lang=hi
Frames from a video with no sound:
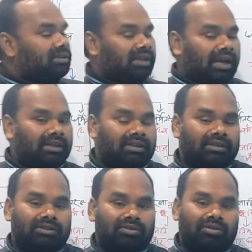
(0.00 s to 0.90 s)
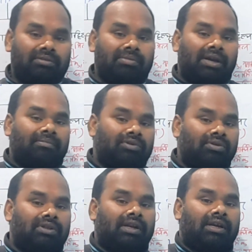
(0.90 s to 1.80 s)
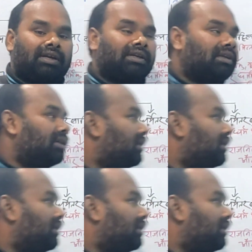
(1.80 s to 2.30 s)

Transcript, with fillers: साहित्यिक स्रोत में हम दो तरह के